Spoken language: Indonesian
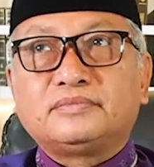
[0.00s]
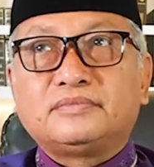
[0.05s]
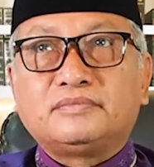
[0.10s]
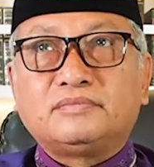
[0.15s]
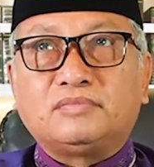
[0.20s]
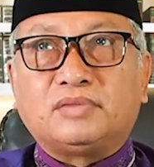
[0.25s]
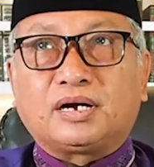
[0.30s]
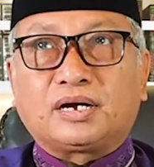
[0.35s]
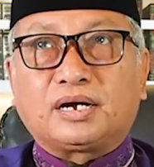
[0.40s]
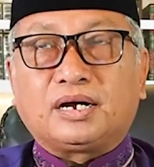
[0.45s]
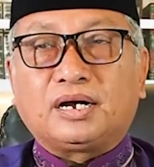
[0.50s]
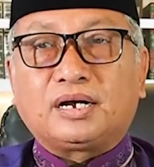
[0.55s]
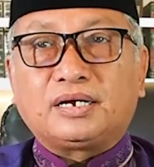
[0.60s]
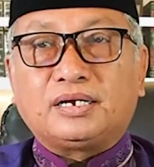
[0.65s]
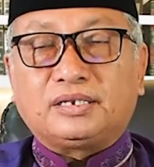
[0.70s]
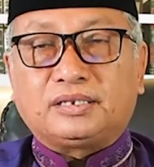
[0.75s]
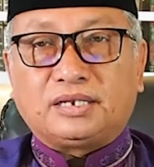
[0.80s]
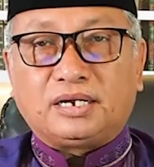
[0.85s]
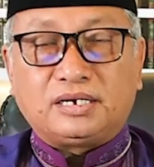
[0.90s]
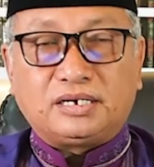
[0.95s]
maka
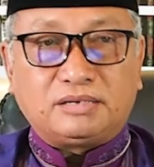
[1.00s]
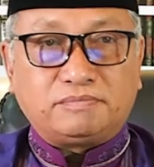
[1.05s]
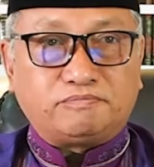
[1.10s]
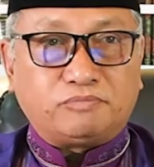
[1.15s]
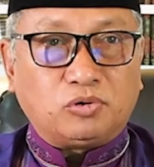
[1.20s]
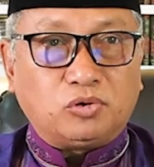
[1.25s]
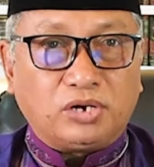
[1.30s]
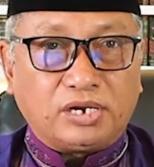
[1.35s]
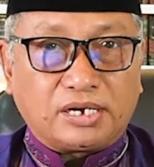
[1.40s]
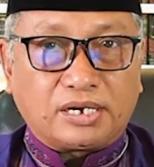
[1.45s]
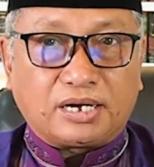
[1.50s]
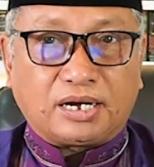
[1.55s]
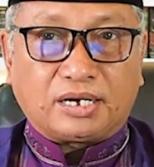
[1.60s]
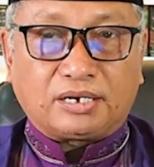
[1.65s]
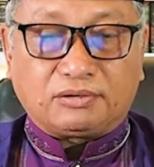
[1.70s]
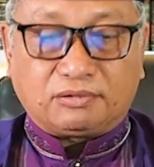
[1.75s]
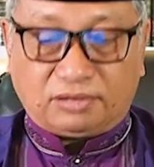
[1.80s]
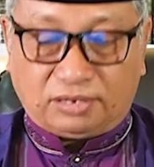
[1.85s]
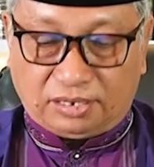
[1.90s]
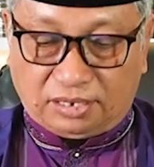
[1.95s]
kita dibolehkan
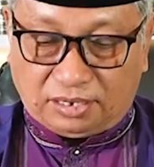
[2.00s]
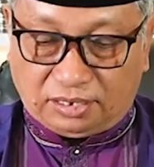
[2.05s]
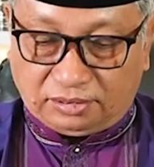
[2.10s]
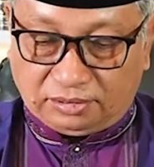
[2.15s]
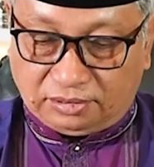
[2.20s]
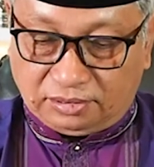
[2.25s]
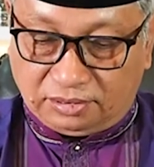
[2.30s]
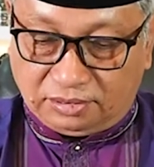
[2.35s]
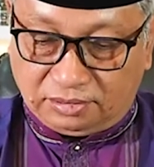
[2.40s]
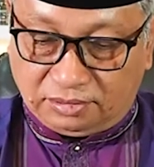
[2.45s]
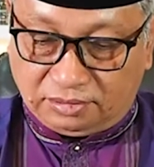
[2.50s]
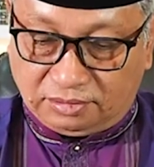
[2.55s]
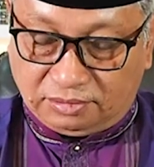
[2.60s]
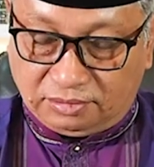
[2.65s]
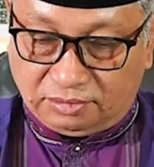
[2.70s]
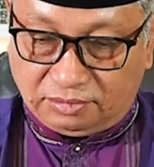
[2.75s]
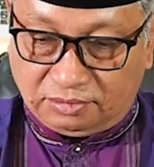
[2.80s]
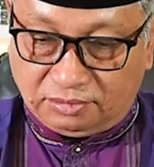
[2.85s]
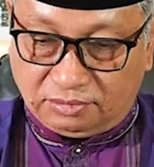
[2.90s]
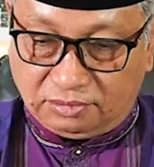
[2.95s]
oleh Allah
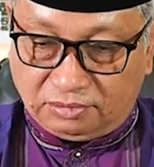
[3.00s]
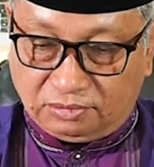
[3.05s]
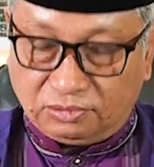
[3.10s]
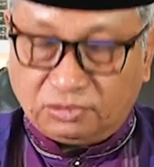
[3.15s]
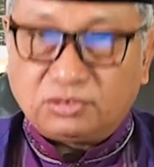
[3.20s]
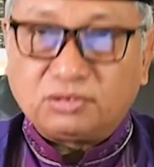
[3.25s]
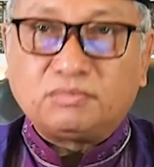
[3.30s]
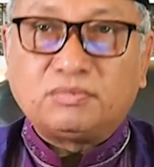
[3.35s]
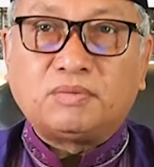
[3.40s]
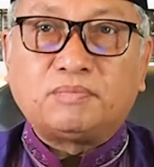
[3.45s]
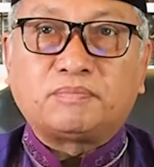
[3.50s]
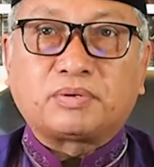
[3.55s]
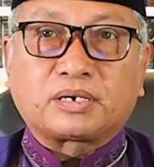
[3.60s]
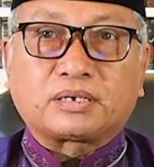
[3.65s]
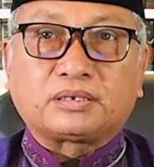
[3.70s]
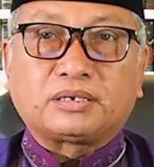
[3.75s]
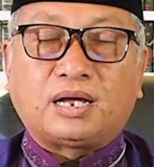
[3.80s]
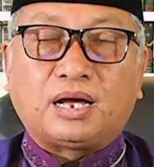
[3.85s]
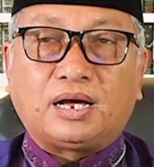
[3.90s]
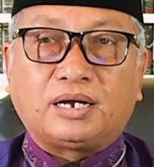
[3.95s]
untuk
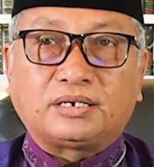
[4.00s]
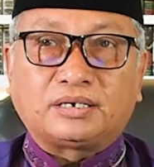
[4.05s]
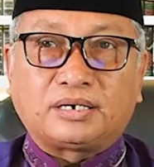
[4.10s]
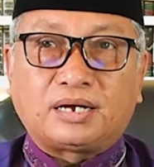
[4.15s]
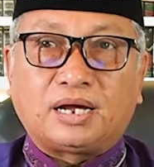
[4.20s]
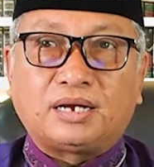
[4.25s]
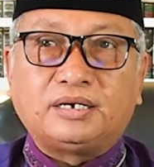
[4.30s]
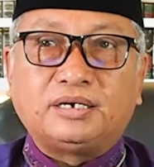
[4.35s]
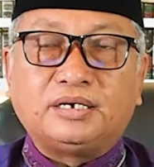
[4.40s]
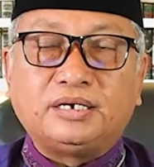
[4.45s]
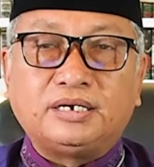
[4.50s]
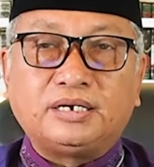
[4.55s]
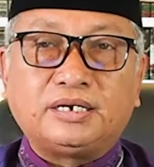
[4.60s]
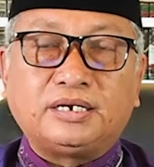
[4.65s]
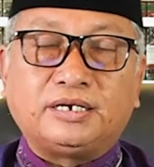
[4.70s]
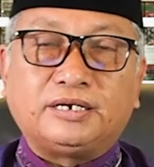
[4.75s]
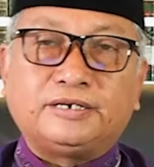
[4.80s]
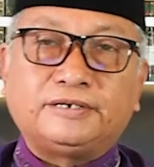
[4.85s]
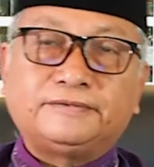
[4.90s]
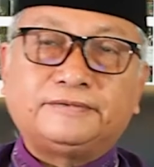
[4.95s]
mempertahankan diri